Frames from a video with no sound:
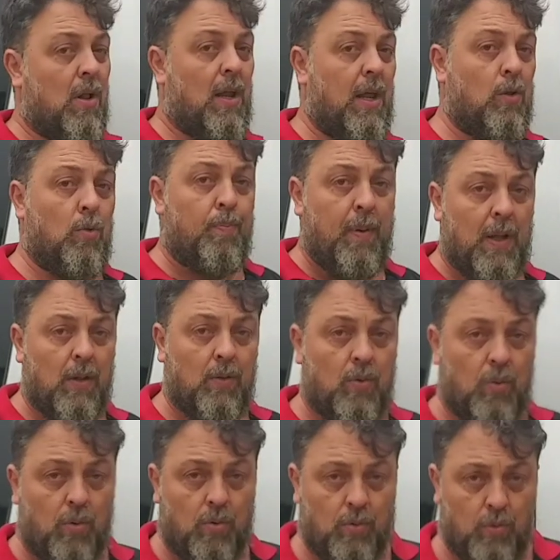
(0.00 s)
ali do,
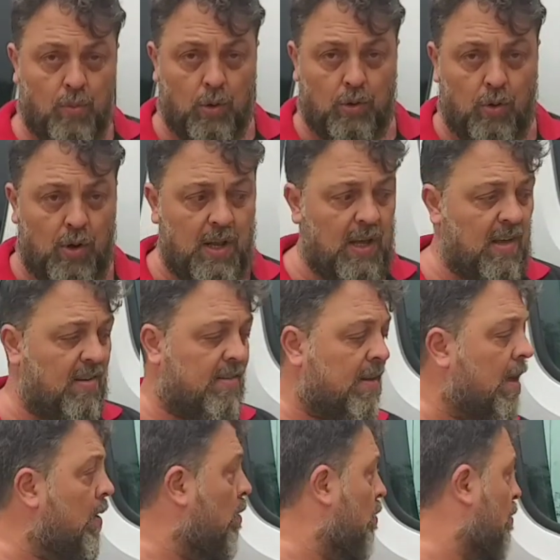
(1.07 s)
do, do motorista
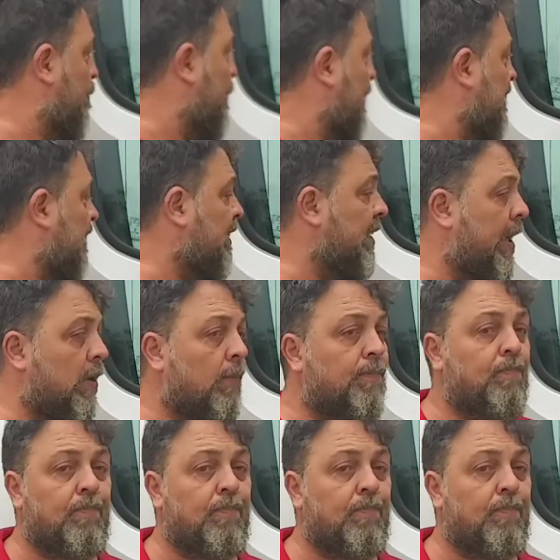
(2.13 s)
e o passageiro.